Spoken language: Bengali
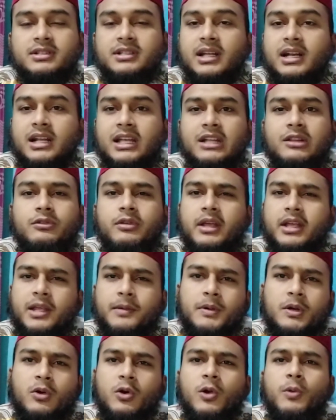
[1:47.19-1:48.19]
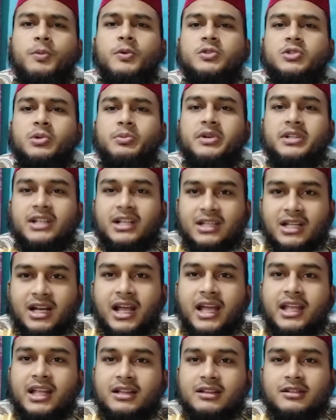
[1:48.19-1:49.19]
তারা কিন্তু একেবারে অল্প সময় তাদের
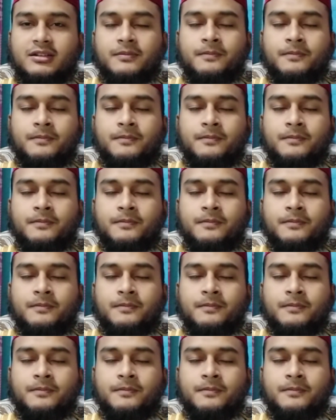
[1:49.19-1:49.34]
হায়াত